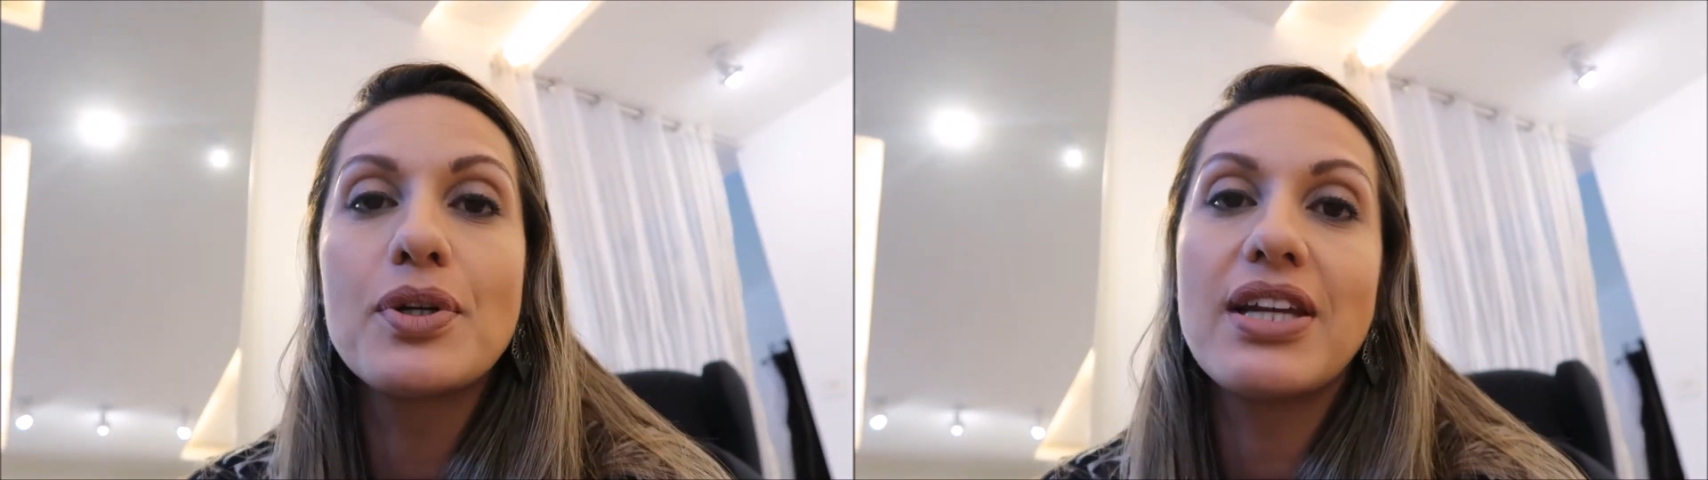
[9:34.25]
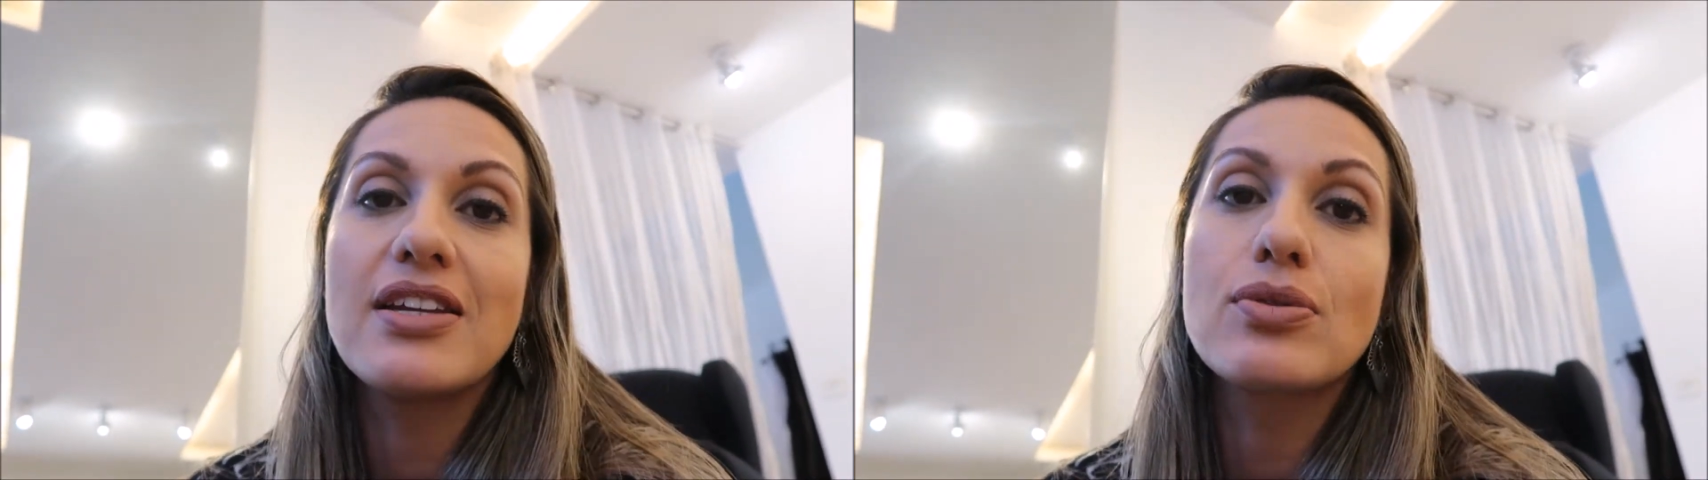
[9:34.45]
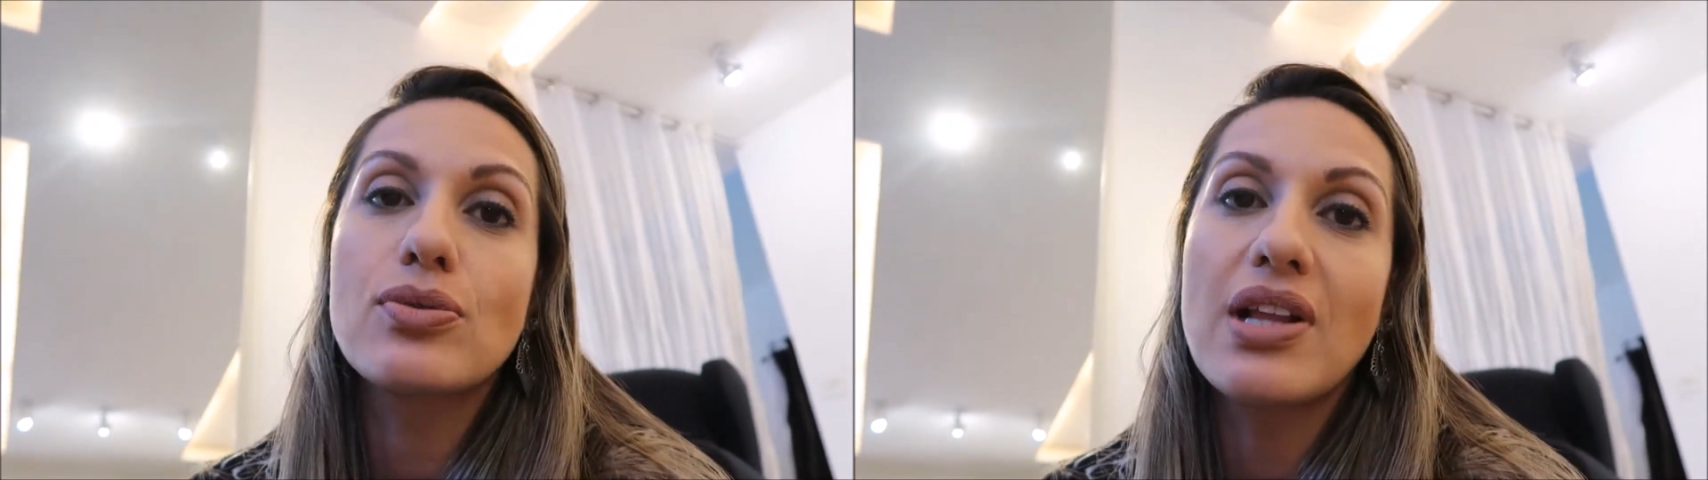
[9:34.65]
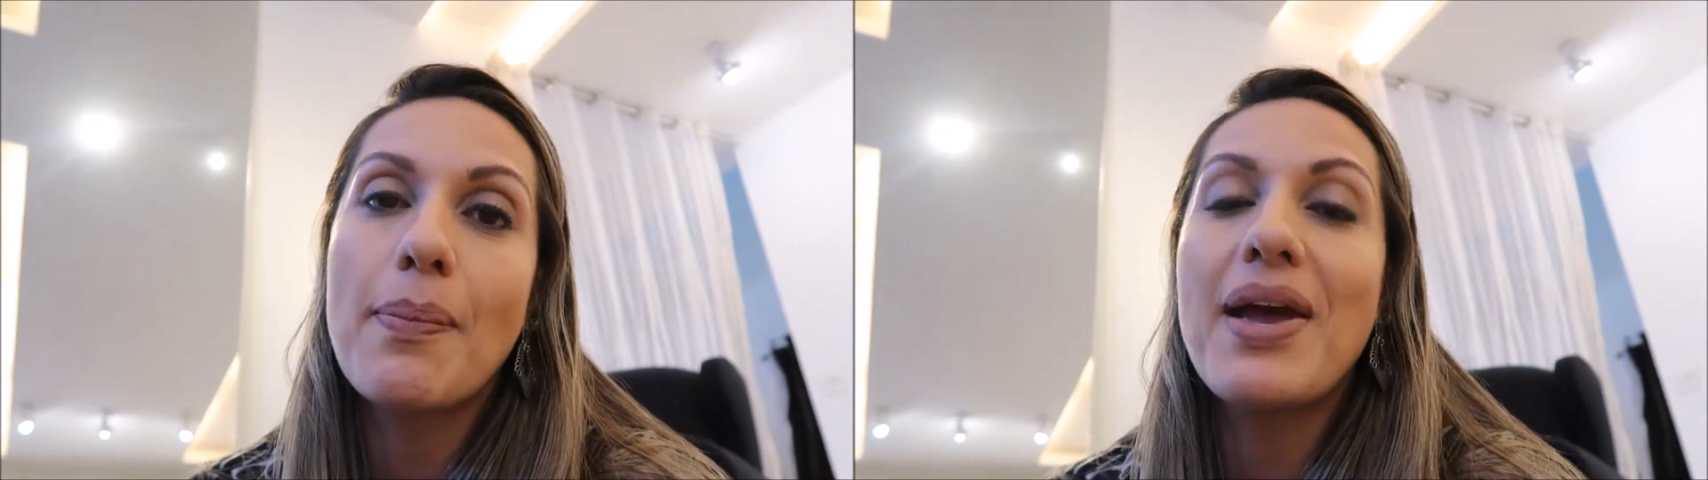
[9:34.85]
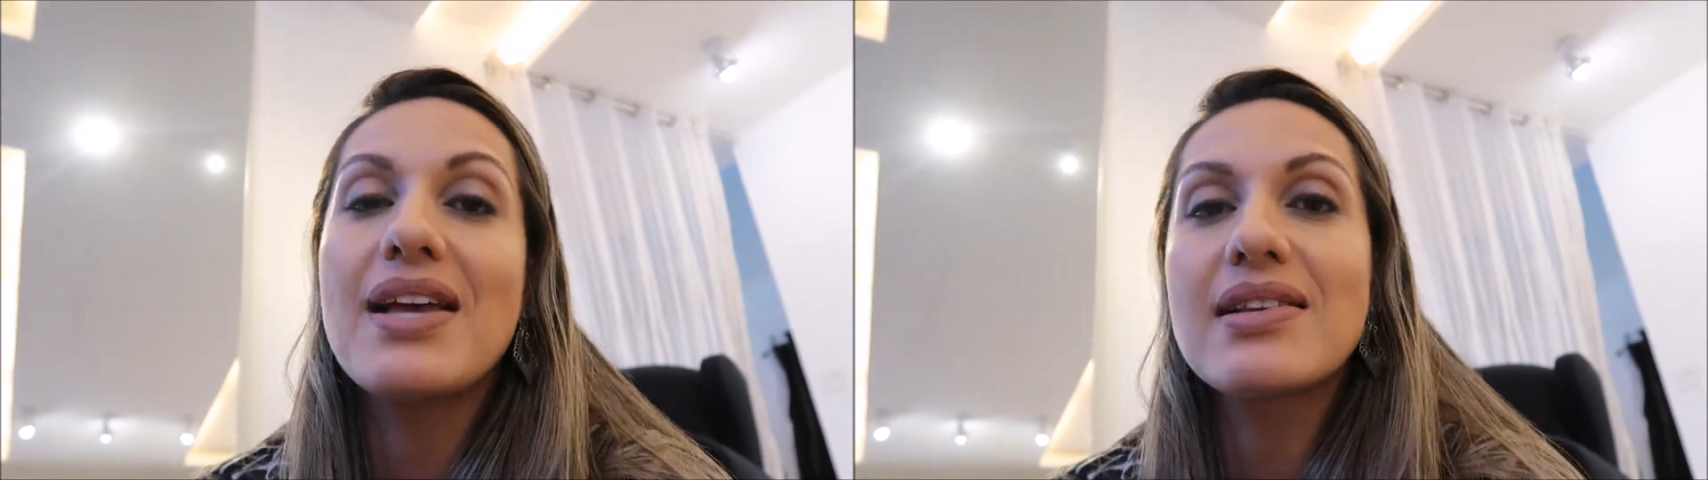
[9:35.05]
Porque a estrutura da
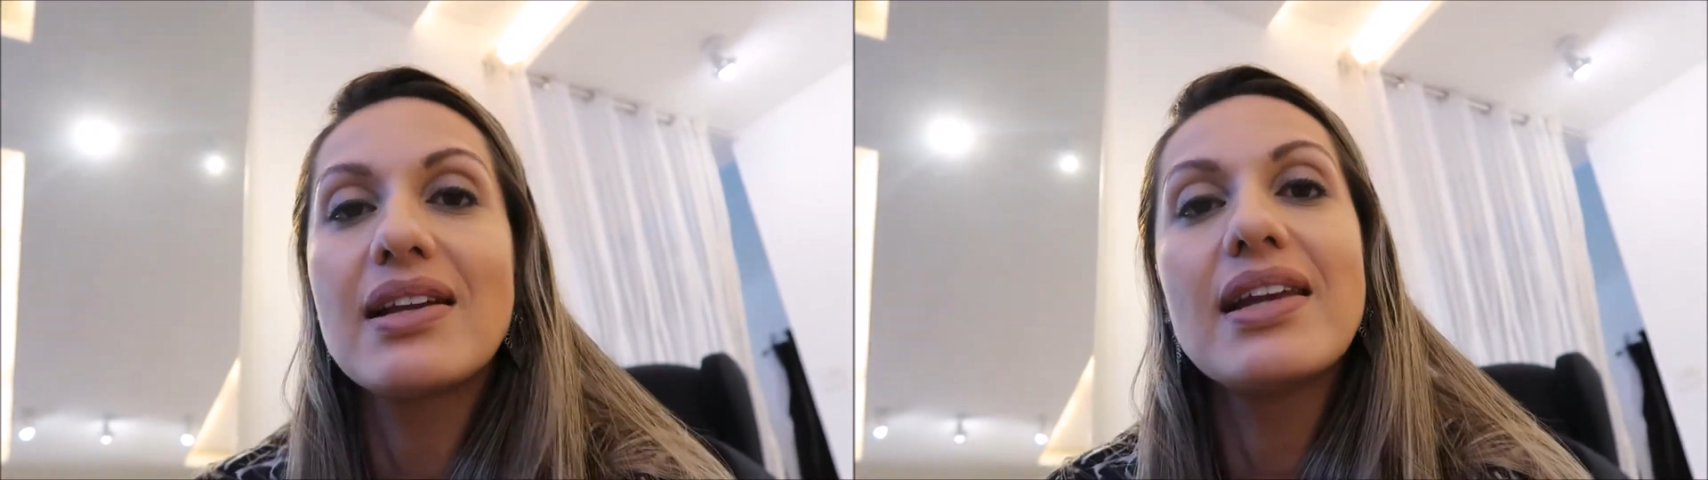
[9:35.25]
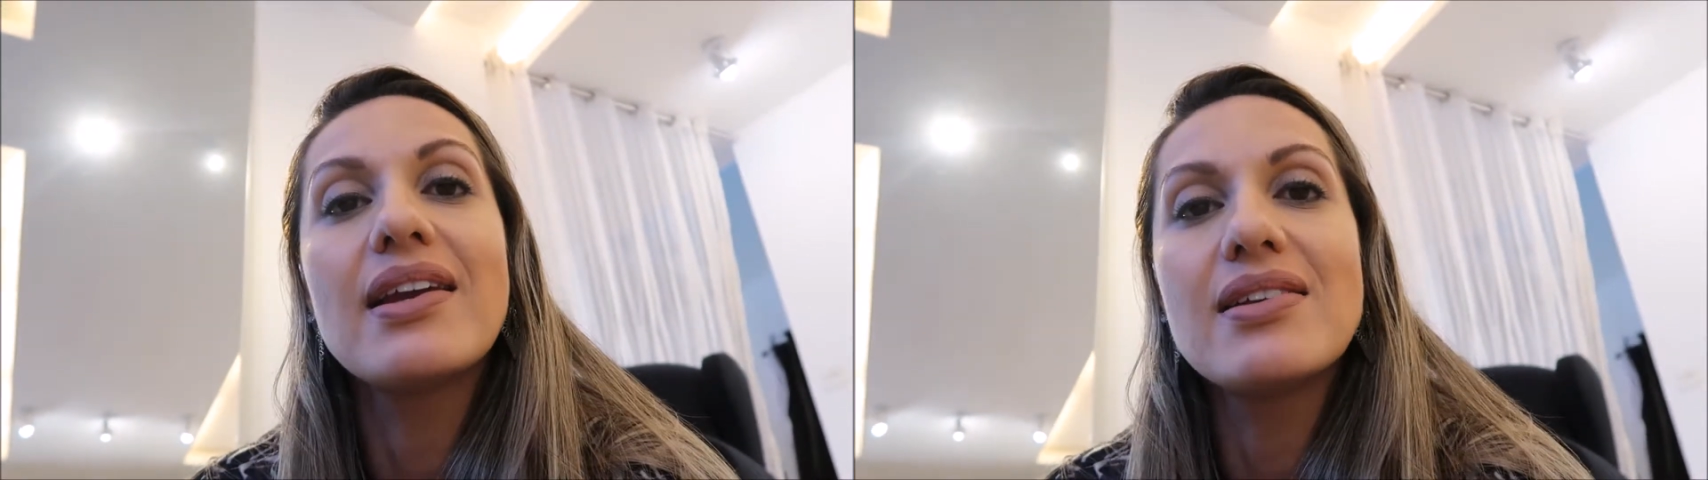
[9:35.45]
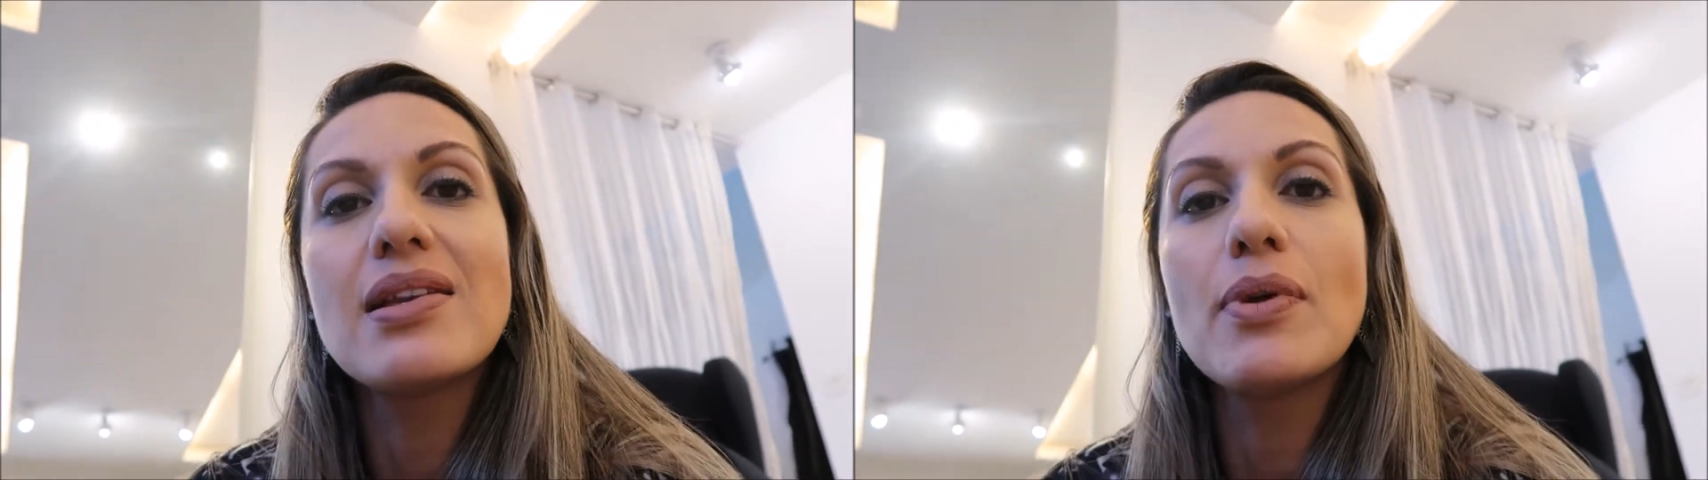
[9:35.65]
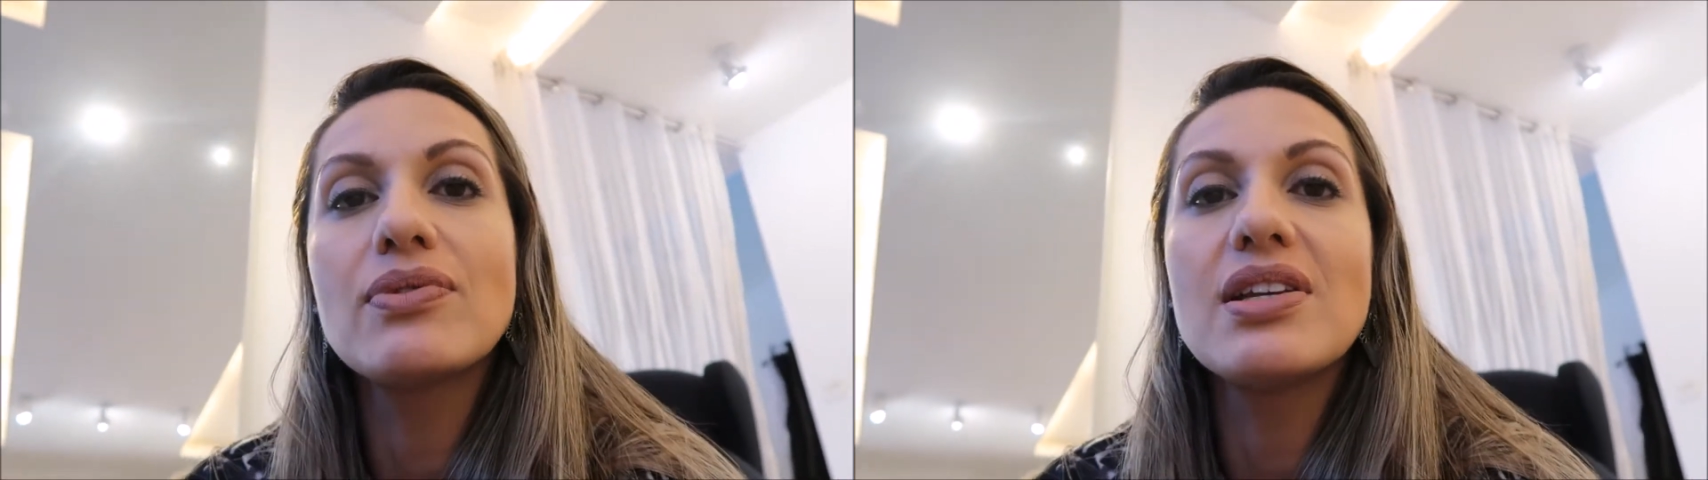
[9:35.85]
peça ela tem que receber um